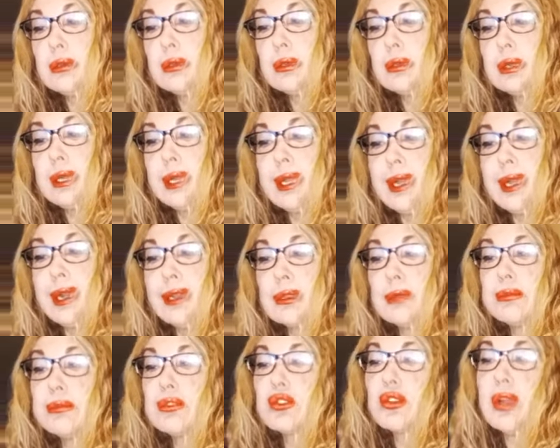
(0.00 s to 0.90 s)

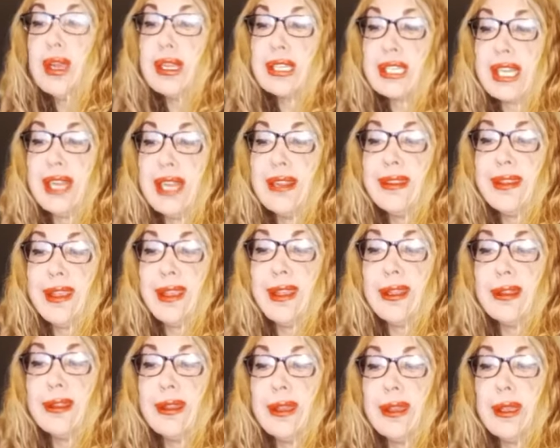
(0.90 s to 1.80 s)
Hayatım şu an canlı
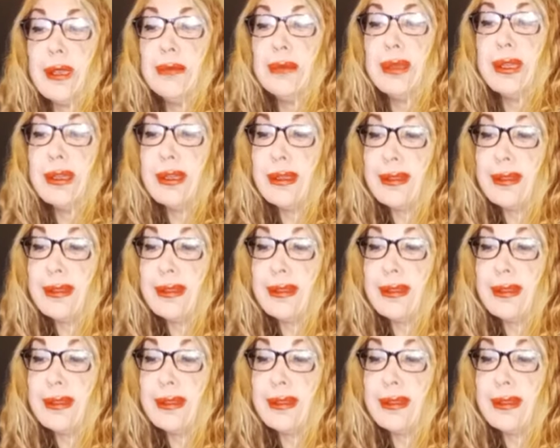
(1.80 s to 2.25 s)
yayındayım. E,